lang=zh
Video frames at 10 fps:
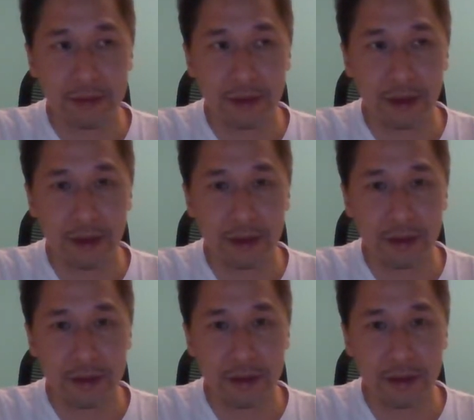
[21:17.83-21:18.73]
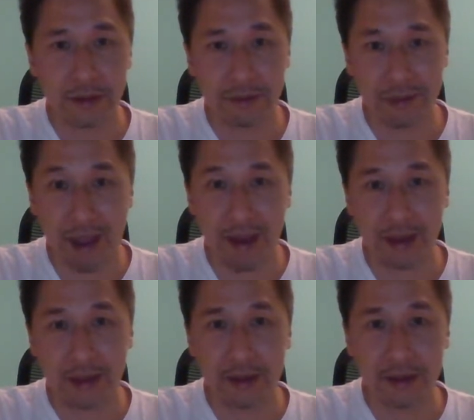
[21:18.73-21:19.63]
呃，是大
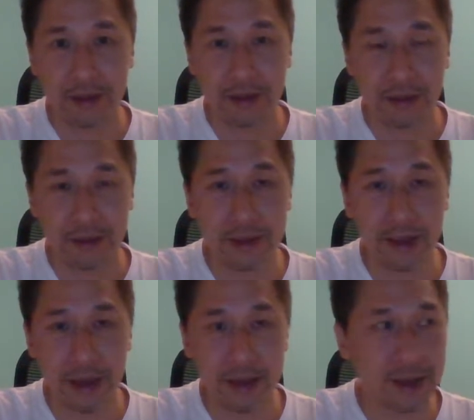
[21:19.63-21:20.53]
的，而且呢，